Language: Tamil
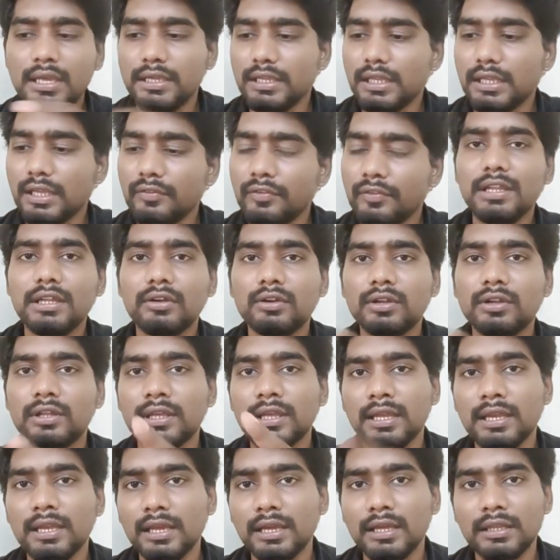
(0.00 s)
என் வீடோட
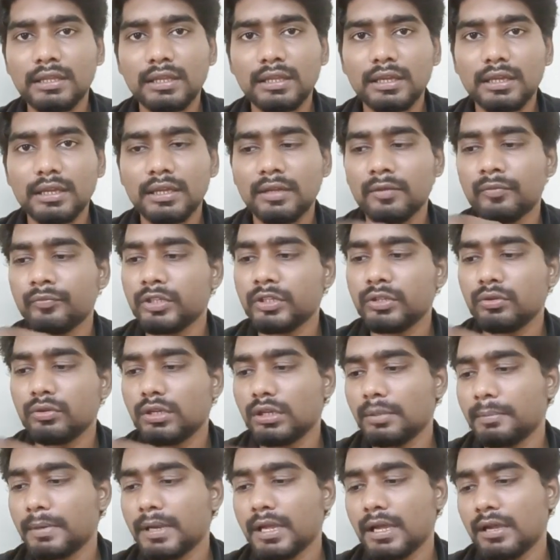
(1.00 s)
ஏரியா இதுங்க இது
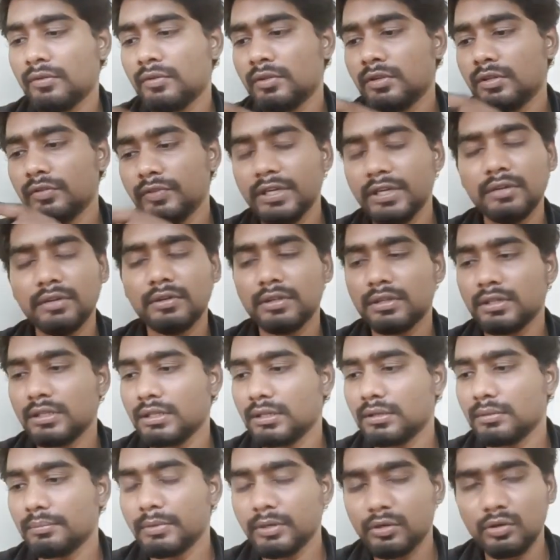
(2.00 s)
உள்ள பிளான் வந்து வீடு வந்து
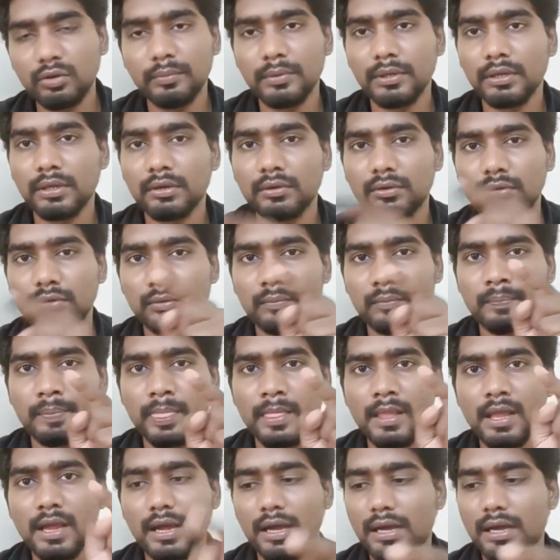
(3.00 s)
பெட்ரூம் இங்க இருக்கணும்
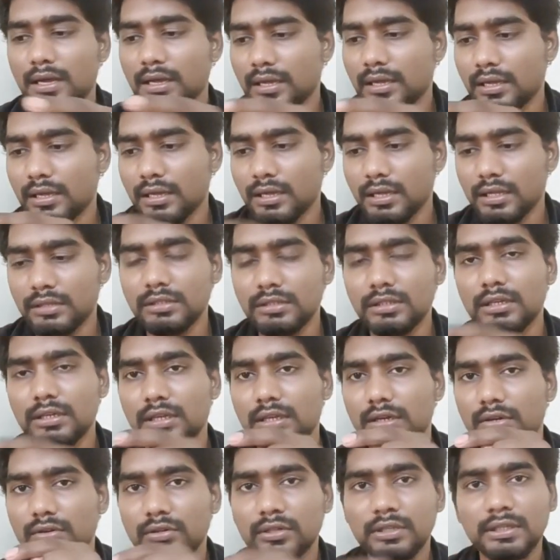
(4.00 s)
அது இங்க
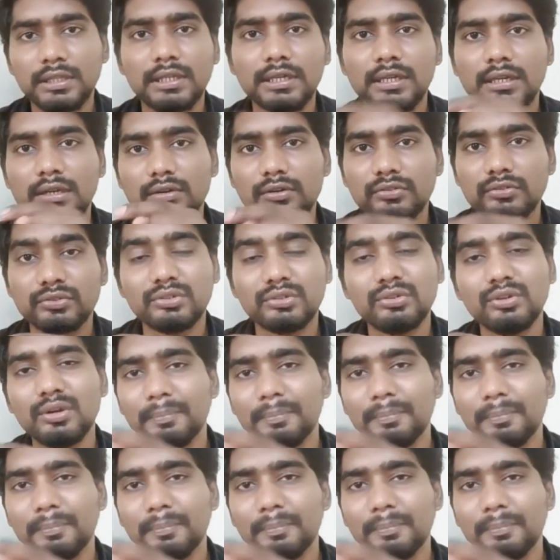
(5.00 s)
இருக்கணும் இது இங்க இருக்கணும்னு சொல்லிட்டு ஒரு